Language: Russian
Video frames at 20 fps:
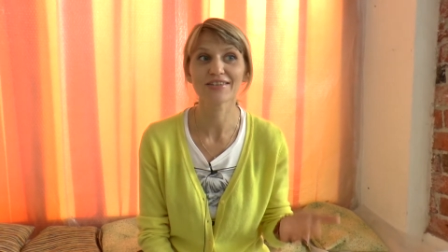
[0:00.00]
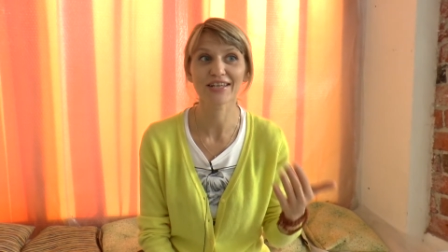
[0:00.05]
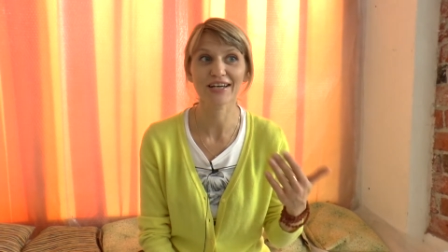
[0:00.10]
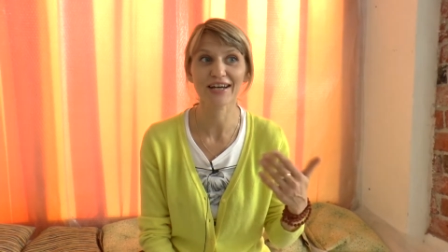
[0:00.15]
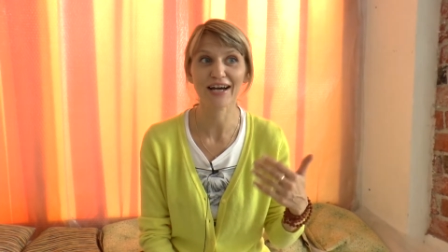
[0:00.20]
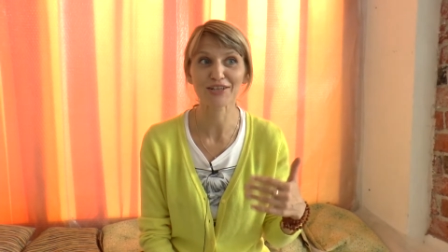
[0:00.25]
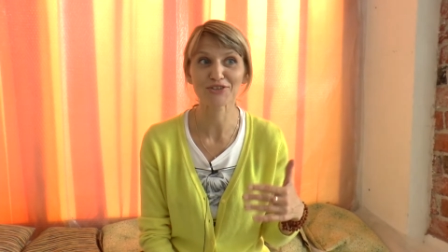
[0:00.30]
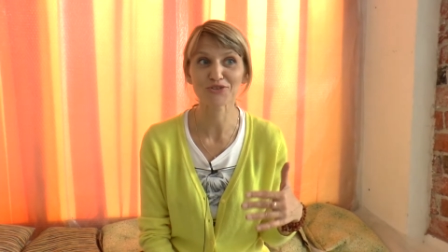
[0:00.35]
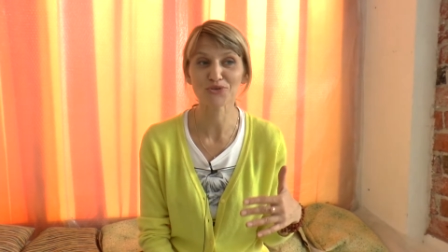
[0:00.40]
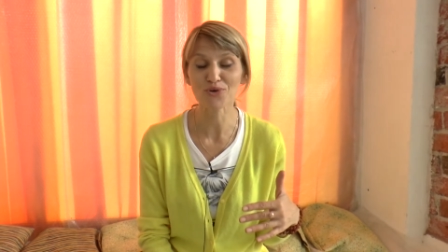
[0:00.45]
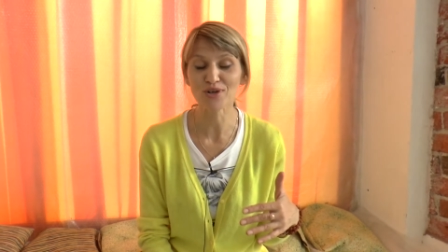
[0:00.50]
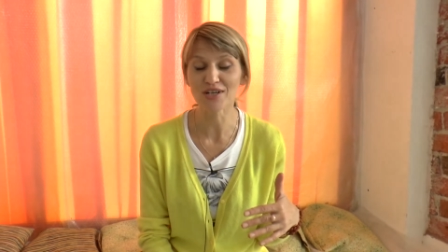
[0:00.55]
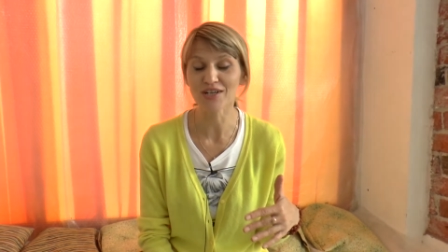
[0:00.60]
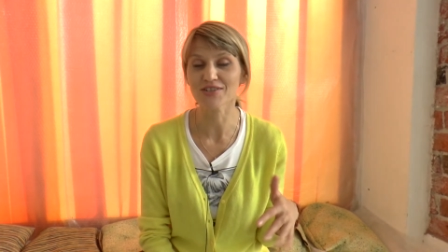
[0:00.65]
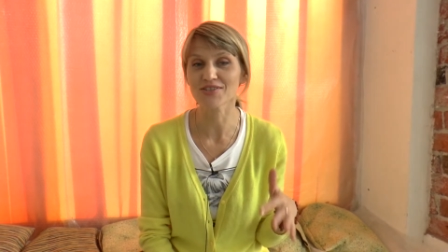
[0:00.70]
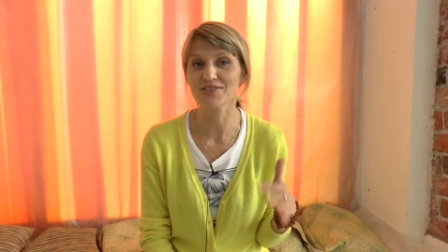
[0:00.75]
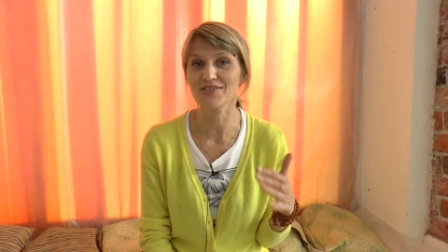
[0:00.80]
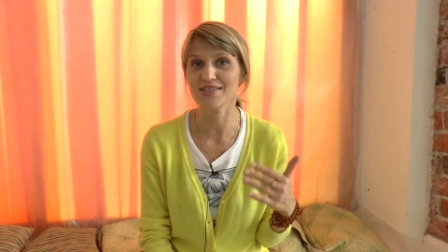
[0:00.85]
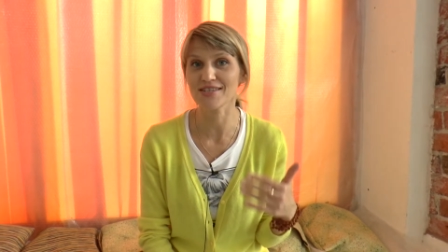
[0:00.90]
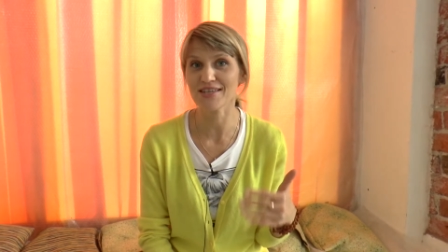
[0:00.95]
на
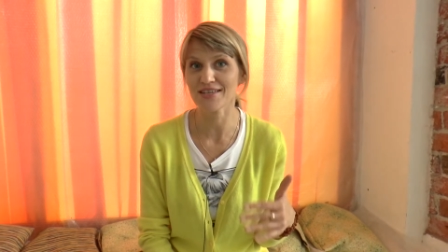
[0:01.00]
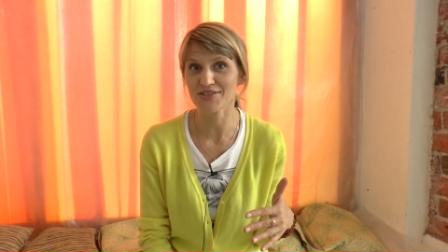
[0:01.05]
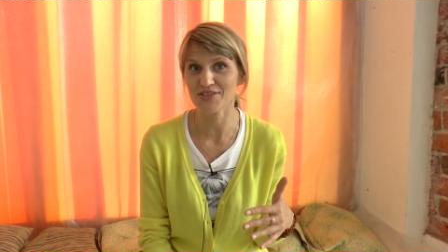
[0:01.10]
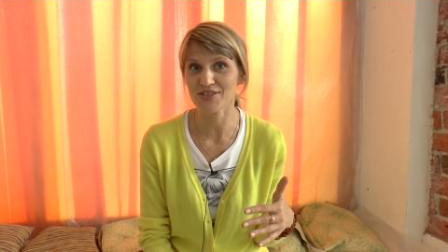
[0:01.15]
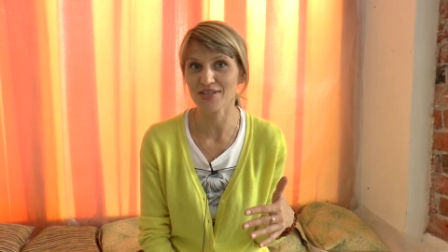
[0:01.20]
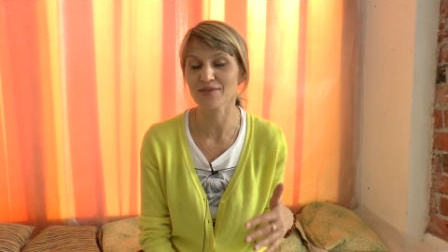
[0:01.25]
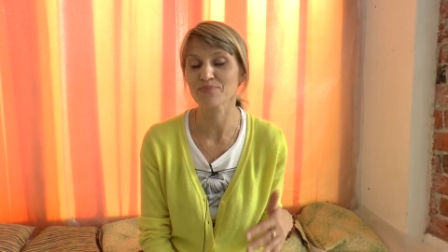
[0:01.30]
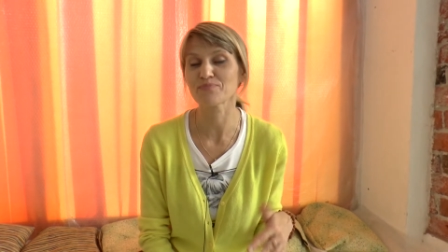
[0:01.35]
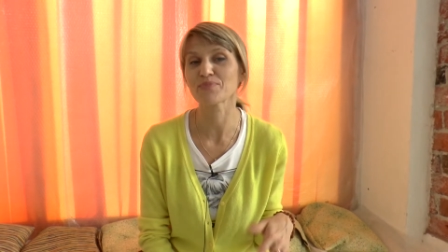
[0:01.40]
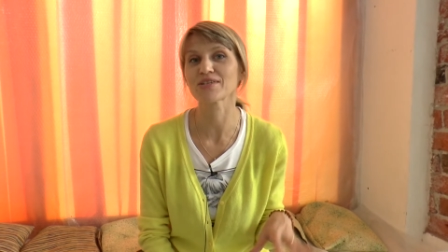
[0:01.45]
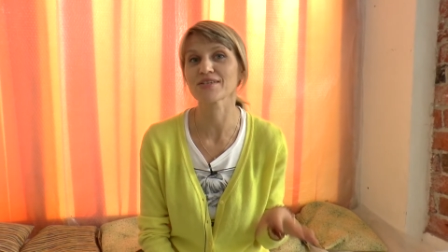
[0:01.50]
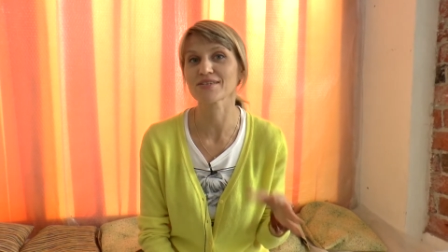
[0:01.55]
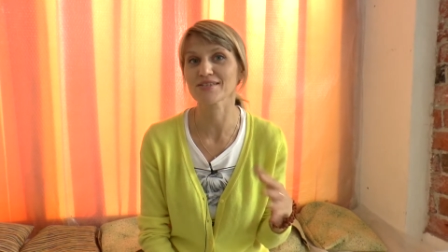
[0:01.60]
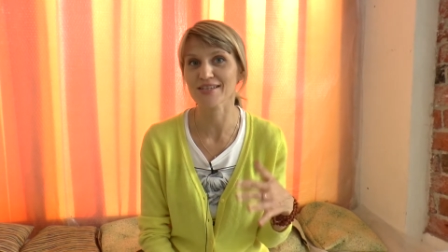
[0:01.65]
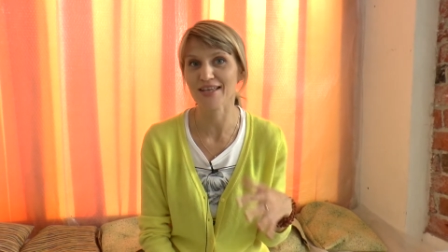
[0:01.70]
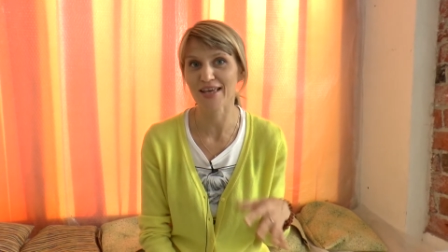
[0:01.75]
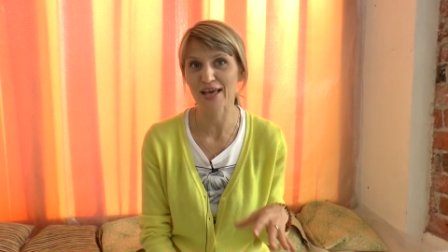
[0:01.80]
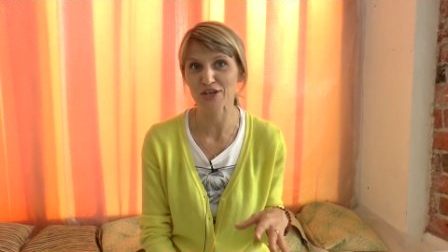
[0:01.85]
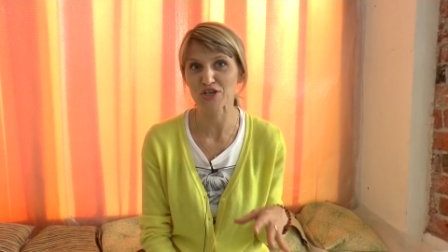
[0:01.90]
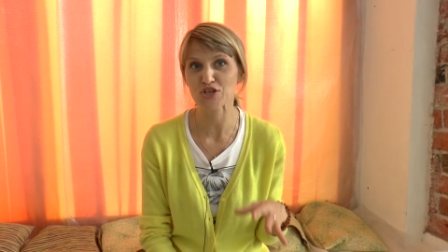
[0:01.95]
которых дети
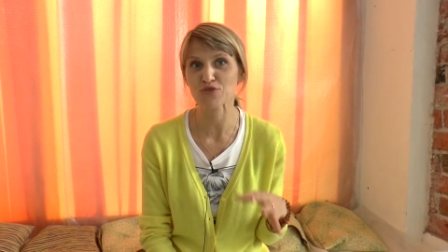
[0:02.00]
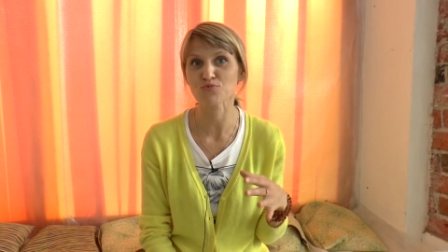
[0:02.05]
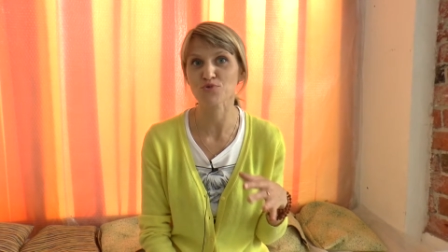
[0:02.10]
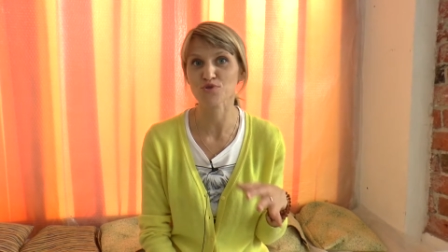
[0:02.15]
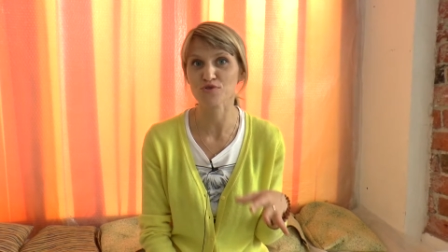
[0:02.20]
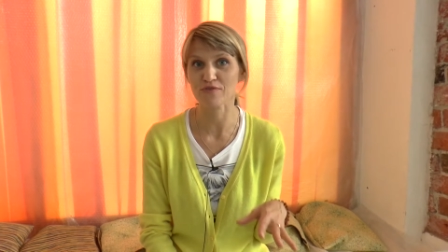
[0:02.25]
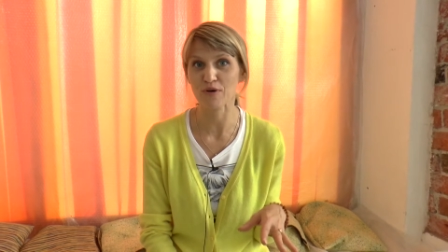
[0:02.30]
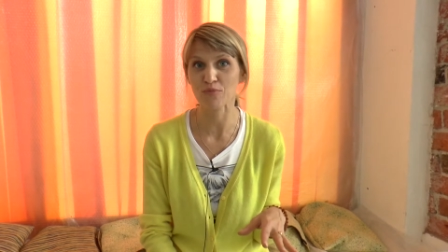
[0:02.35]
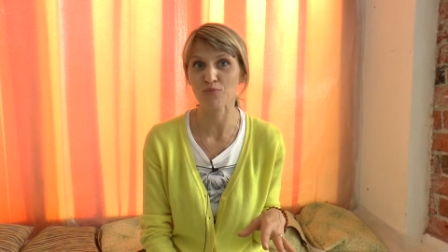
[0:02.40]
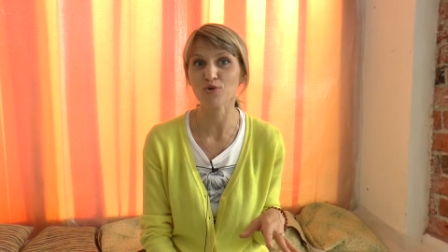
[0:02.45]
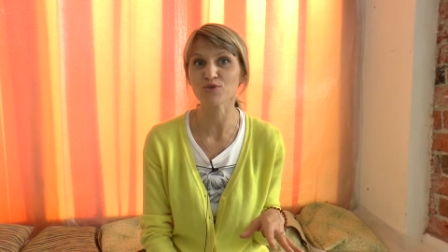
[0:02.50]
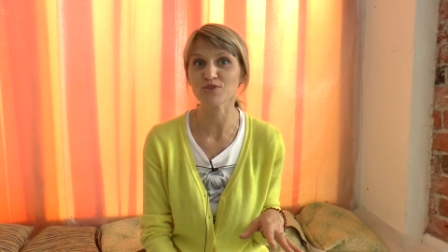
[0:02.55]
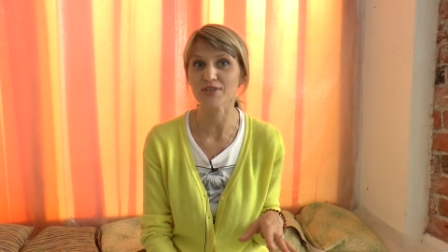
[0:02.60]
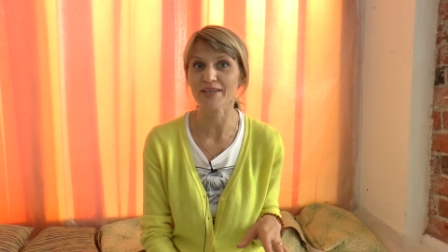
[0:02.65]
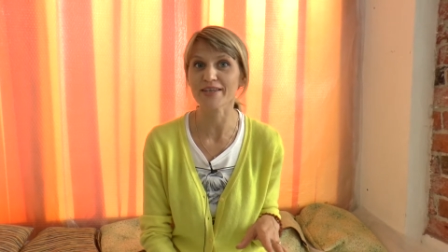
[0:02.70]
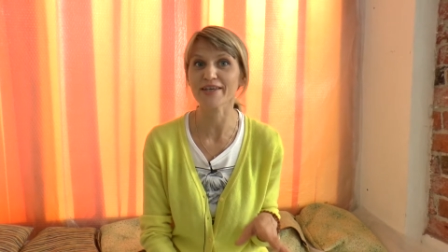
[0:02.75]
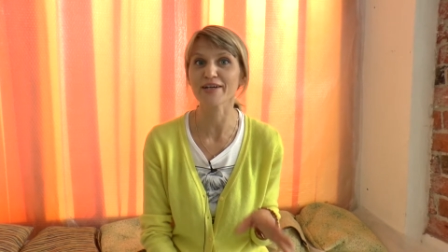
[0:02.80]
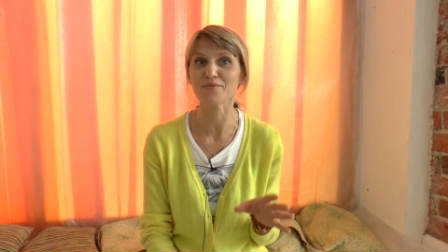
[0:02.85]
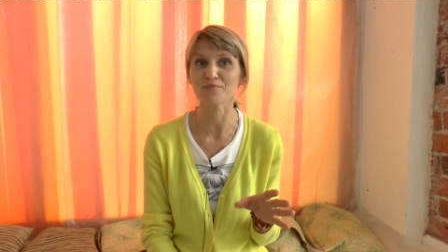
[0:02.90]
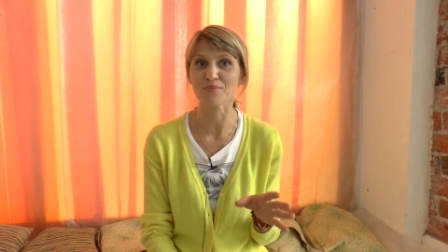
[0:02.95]
по-настоящему свободны,
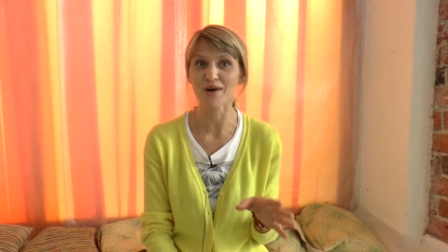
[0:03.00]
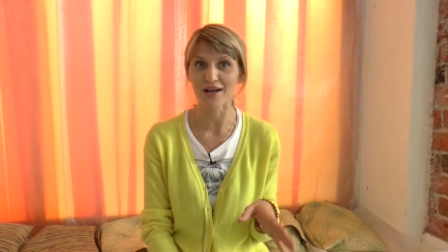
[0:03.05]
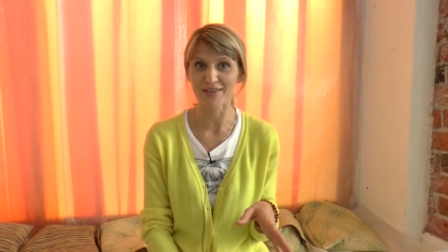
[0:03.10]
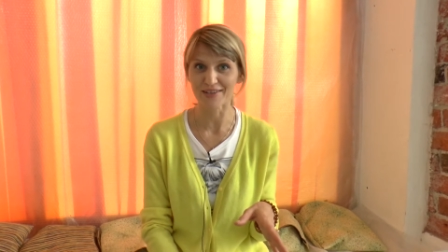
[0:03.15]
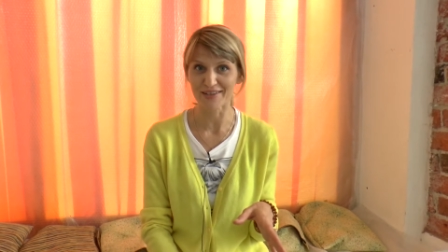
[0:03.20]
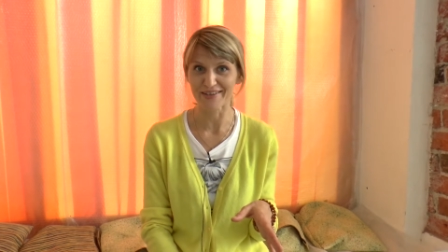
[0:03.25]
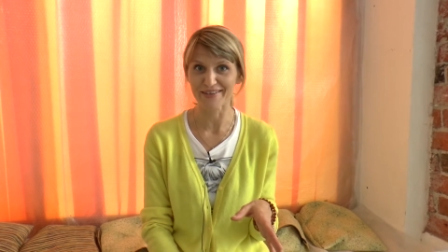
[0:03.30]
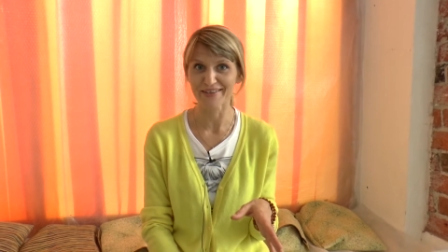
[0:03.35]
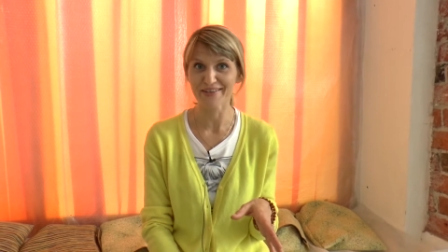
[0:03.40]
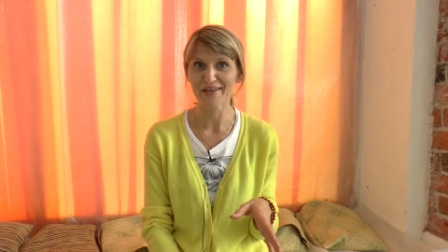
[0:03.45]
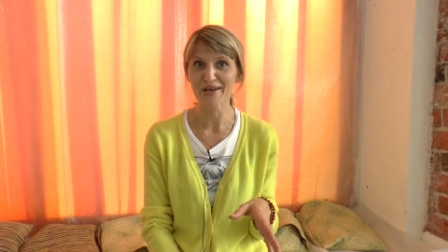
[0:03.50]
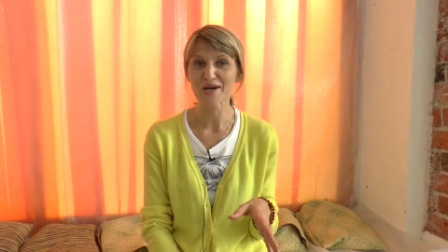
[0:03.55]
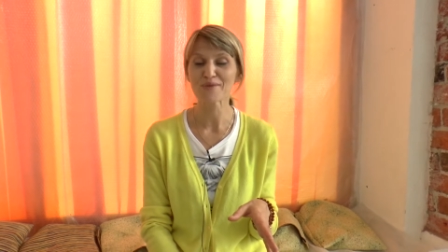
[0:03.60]
их мало,